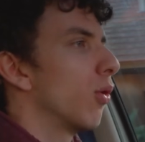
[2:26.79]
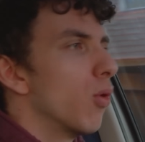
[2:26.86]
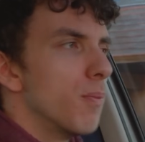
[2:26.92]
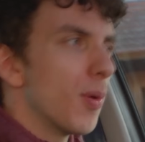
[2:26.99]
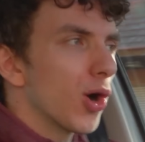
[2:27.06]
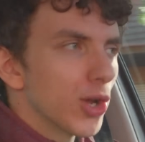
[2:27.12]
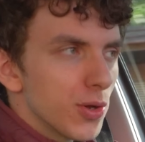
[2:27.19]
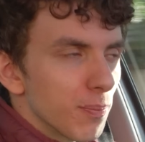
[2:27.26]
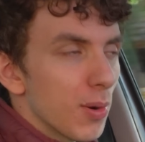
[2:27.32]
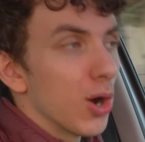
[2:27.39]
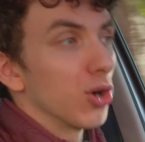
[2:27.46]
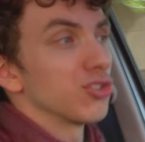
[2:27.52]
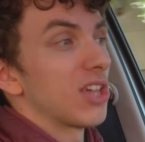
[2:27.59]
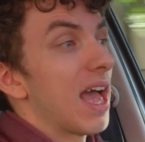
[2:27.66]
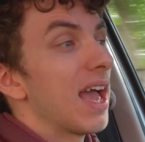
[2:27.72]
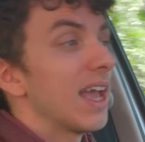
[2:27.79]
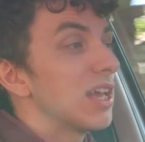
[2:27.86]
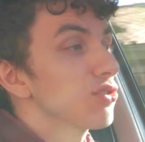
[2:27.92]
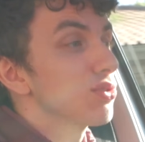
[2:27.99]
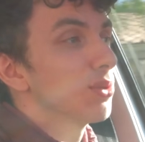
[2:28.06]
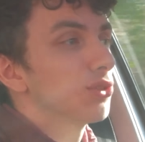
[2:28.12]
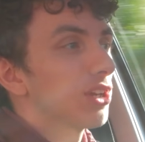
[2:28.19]
Un poco y un poco, o sea,
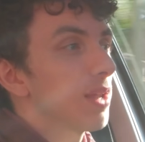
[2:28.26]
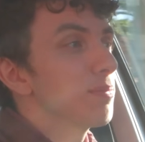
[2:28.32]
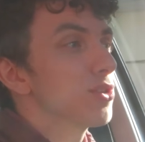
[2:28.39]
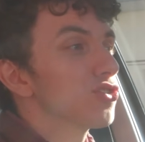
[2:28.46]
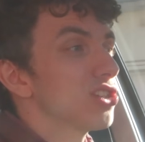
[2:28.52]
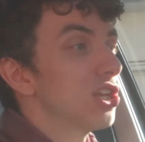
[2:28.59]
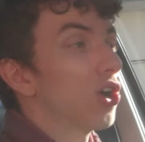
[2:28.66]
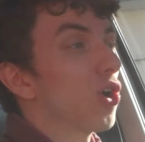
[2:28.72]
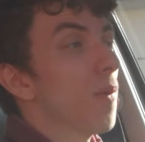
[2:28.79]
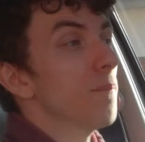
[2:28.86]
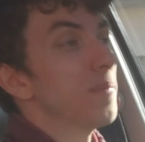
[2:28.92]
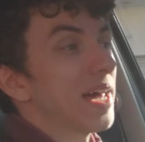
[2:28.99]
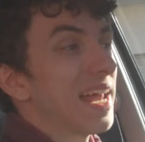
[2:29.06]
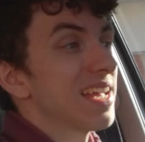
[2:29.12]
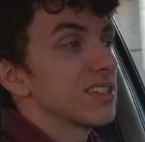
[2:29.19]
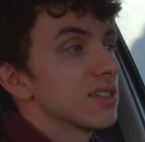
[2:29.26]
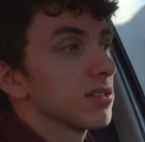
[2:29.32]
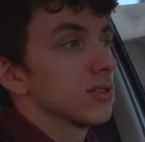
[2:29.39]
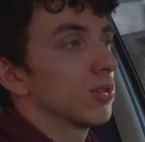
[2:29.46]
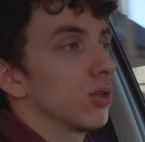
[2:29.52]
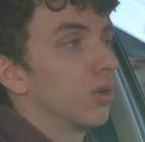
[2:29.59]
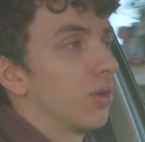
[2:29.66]
es un auto rápido si lo
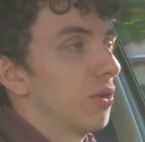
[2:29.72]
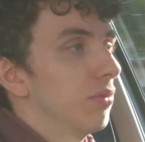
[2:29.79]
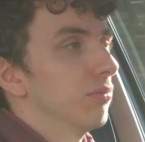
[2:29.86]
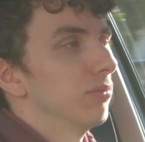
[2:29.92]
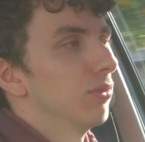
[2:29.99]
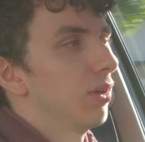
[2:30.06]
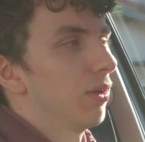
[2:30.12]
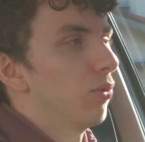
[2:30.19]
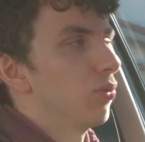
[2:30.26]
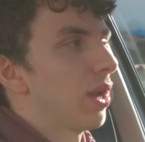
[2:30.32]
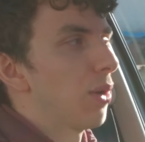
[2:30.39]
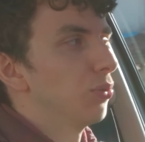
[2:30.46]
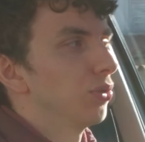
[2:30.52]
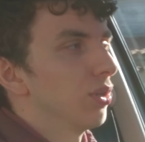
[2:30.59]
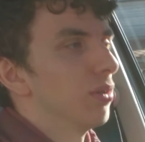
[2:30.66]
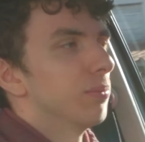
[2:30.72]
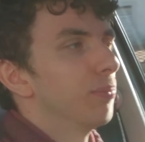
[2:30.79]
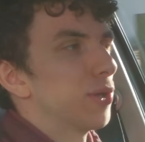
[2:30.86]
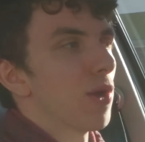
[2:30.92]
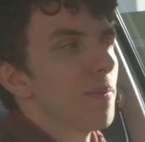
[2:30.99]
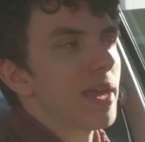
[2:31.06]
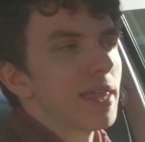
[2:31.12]
comparás con un auto
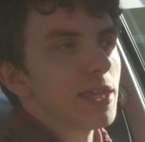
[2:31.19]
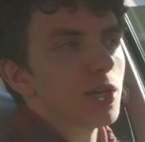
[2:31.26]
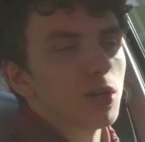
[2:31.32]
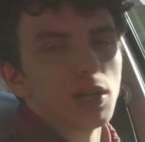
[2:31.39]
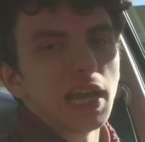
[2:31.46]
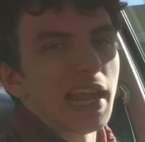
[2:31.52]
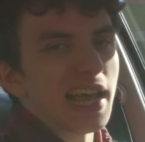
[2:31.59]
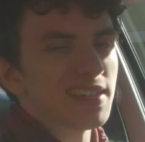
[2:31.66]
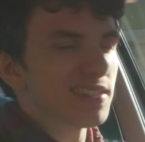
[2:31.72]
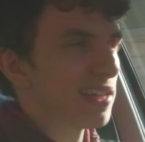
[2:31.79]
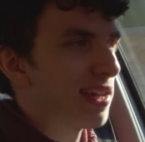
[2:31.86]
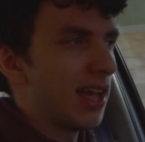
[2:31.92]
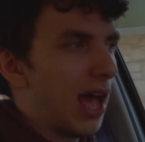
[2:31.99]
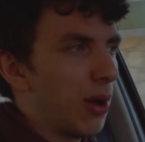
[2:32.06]
promedio, le hace